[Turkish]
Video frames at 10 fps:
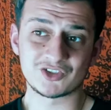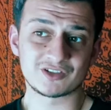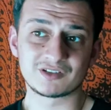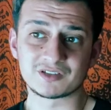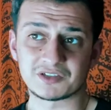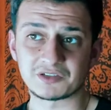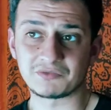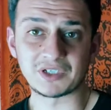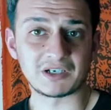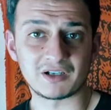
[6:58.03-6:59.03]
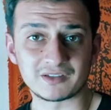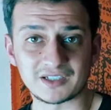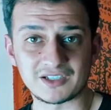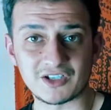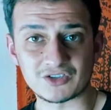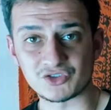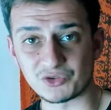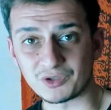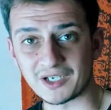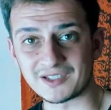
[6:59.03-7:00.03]
cadılık, vikkanlık inancı
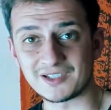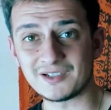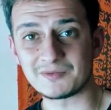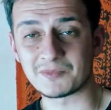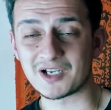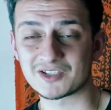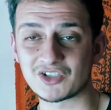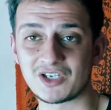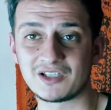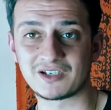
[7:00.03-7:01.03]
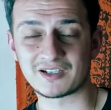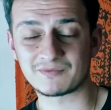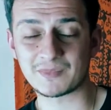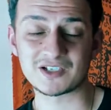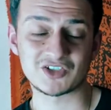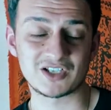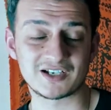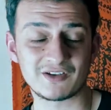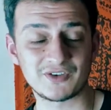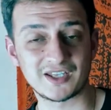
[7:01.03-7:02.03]
kolay değil. Bazı şeyler, bazı
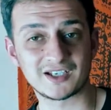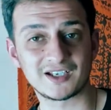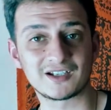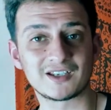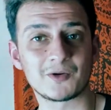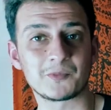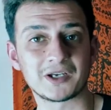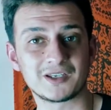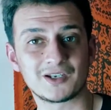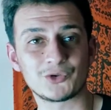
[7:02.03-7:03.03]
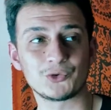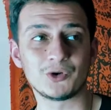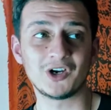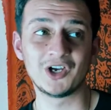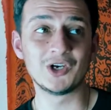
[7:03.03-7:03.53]
şeylerden fedakarlık yapmak gerekiyor.